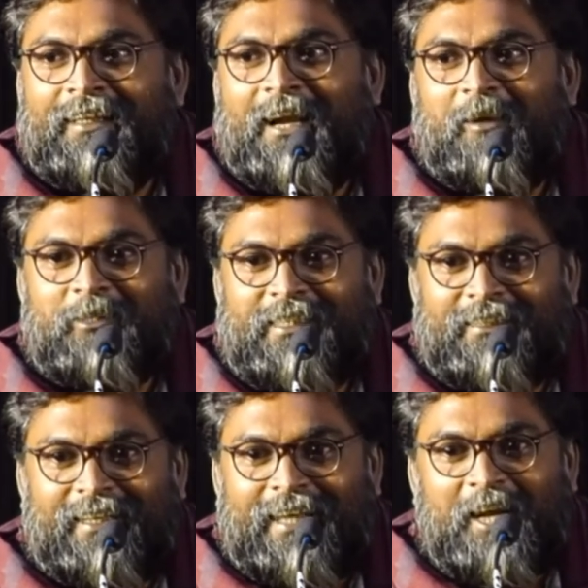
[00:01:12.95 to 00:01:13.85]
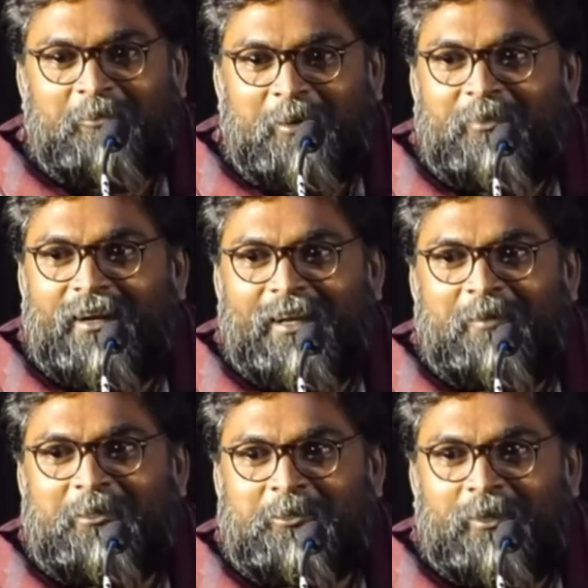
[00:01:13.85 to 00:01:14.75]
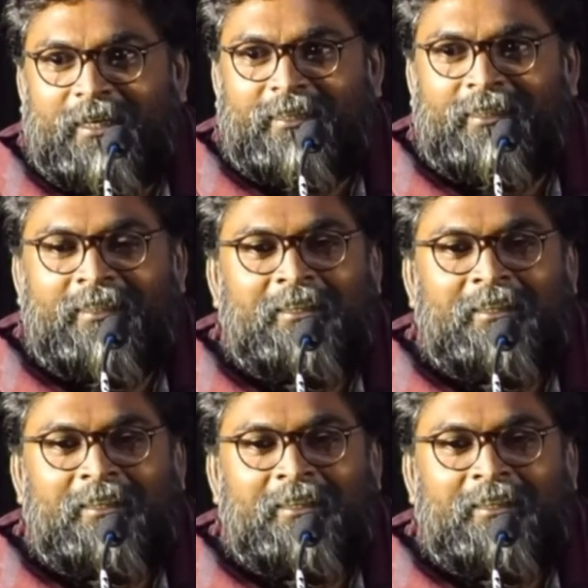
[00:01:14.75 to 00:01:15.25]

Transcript: என்னடா ஒரு சின்ன ரியாக்ட் கூட பண்ணல அப்படின்னு சொல்லிட்டு